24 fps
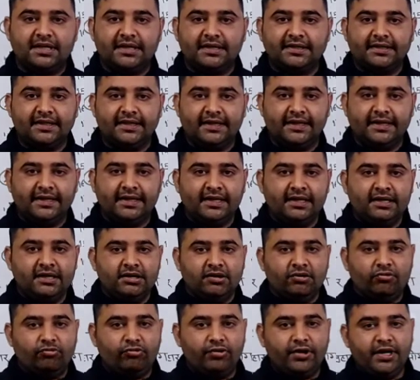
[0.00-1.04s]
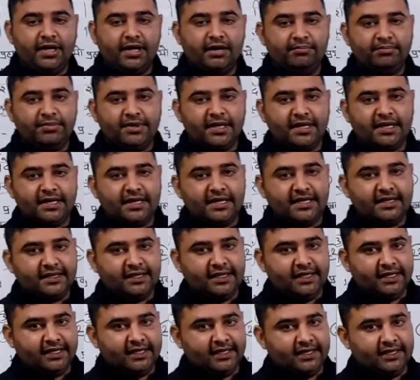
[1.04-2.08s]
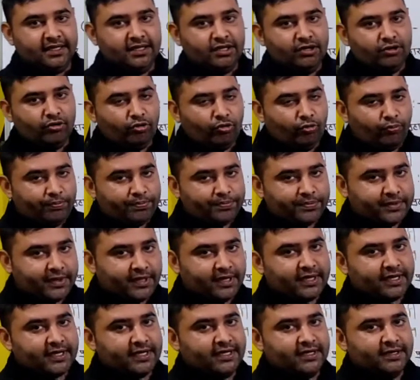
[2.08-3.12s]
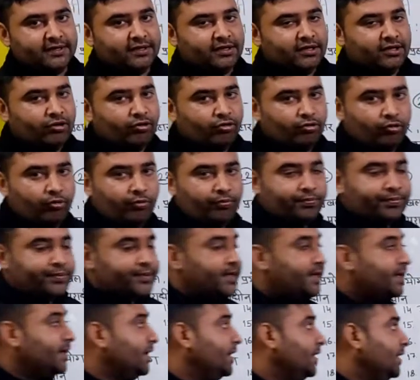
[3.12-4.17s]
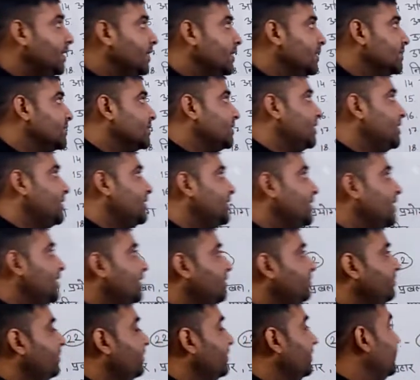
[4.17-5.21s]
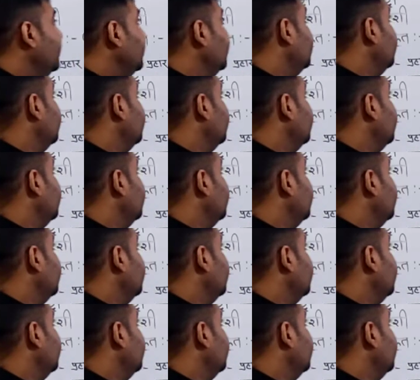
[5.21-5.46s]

करते हैं उन्हें हम क्या कहते हैं उपसर्ग उपसर्ग संस्कृत में